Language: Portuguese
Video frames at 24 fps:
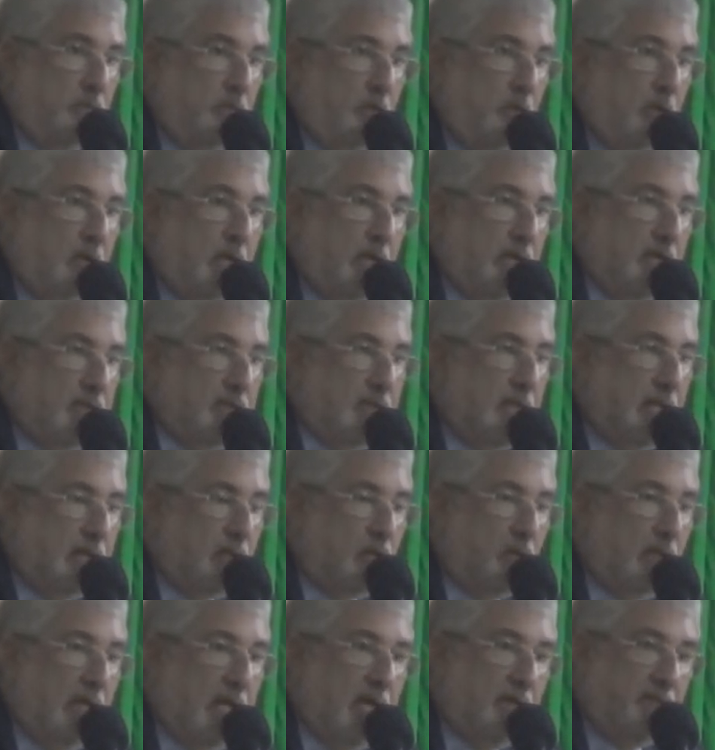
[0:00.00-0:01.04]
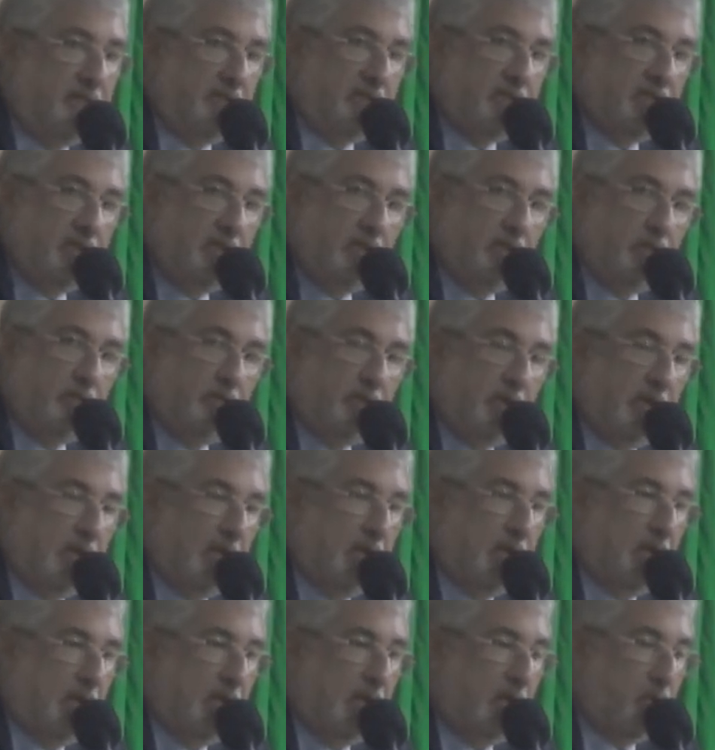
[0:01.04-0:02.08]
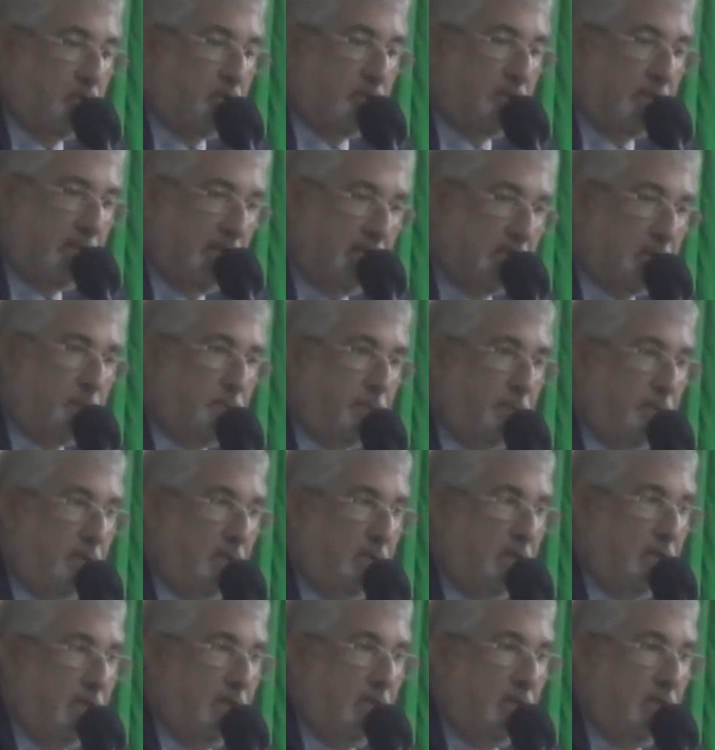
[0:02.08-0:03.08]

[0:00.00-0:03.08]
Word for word: localizado lá vizinho ao CESP,